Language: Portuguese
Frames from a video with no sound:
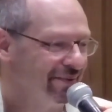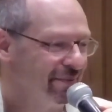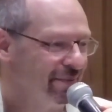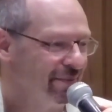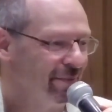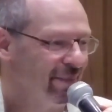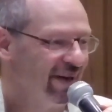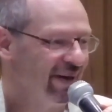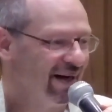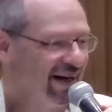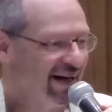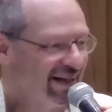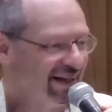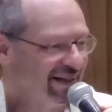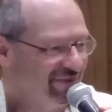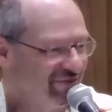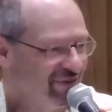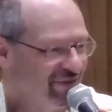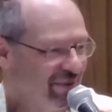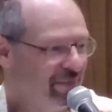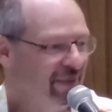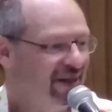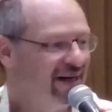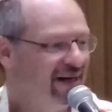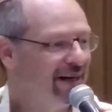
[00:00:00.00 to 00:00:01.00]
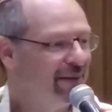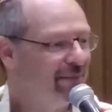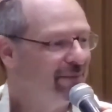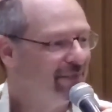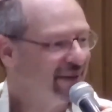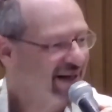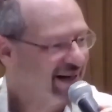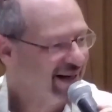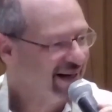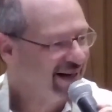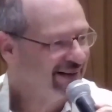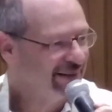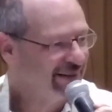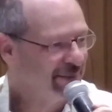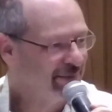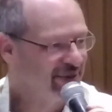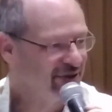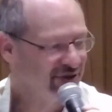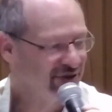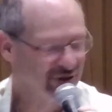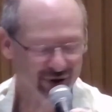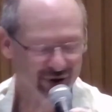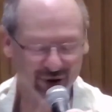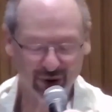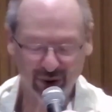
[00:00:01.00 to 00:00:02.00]
Para cada família, para cada
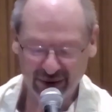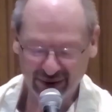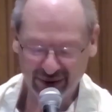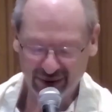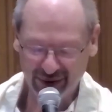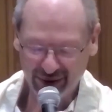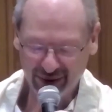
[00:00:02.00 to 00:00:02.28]
pessoa,